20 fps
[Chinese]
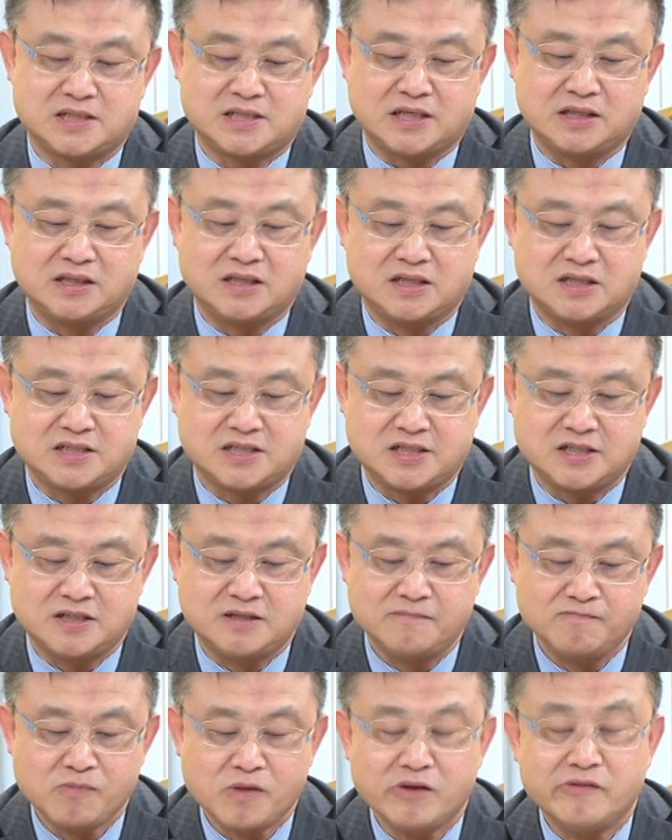真的
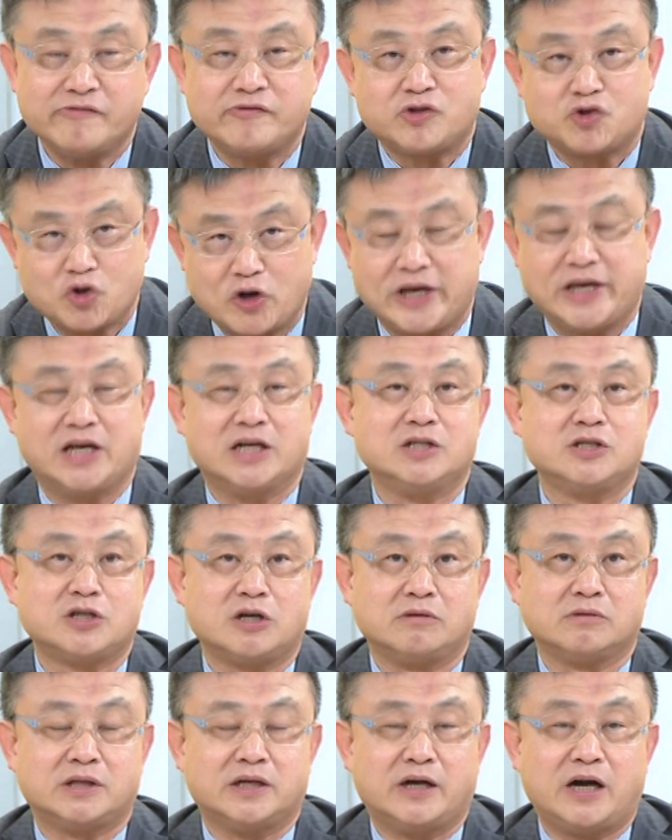是最严
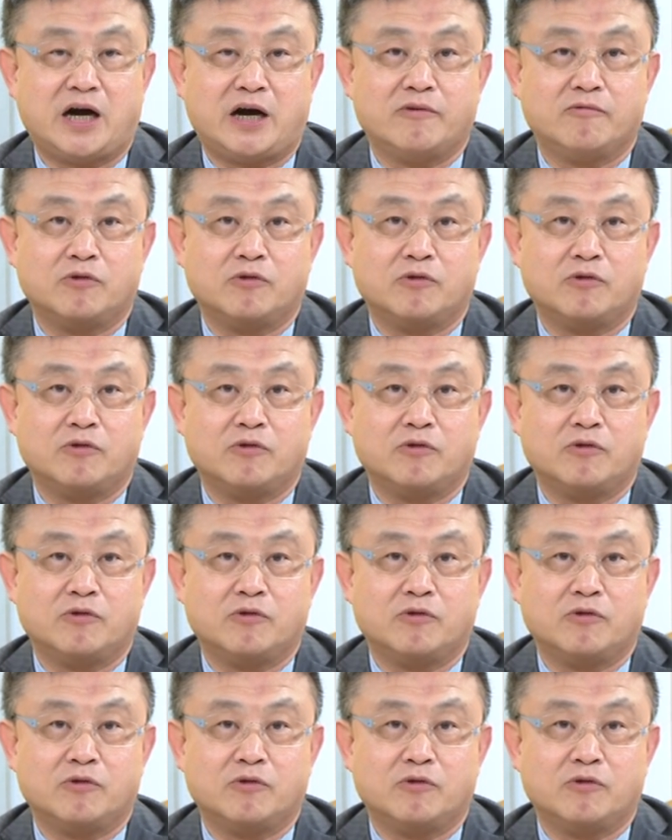重的哈。